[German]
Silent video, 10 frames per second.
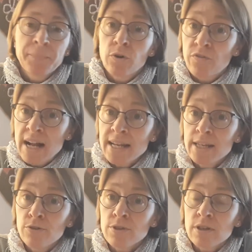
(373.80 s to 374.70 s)
Und weil der
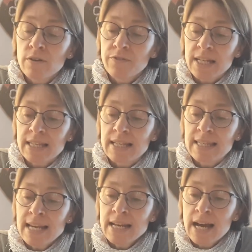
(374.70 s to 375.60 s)
Josef das
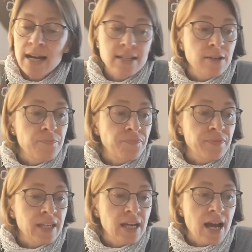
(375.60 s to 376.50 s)
gesehen hat,
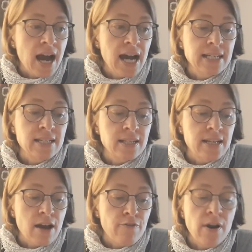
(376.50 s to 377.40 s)
hat
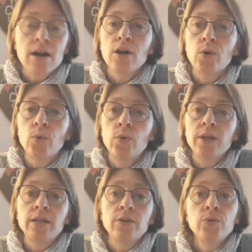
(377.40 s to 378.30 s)
der Pharao
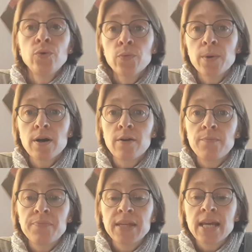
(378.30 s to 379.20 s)
ihn über
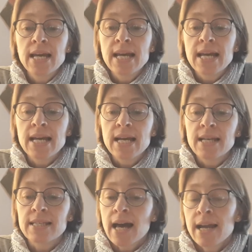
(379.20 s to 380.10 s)

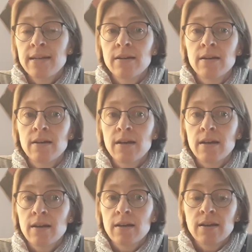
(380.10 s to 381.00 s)
seine
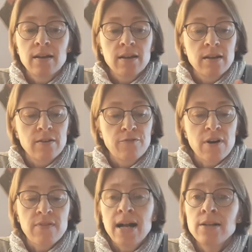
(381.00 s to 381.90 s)

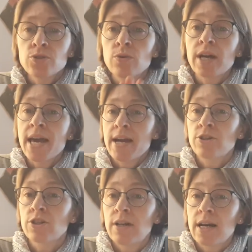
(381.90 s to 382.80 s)
Verwaltung
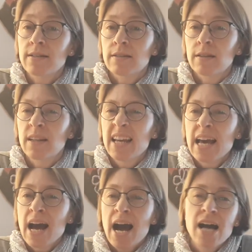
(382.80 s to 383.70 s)
herrschen lassen.
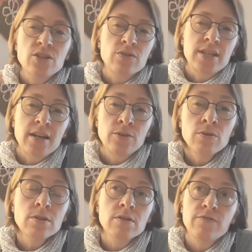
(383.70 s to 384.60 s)
Also der
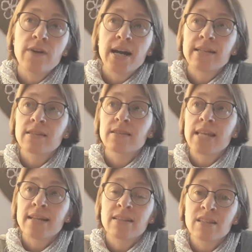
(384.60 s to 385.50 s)
Josef war jetzt
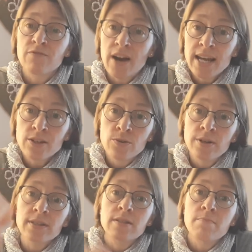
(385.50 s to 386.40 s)
der
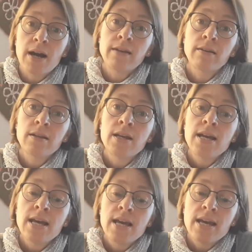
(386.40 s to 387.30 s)
zweithöchste Mann
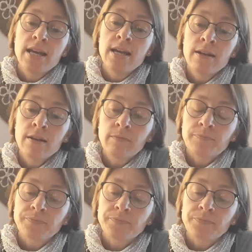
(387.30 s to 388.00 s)
in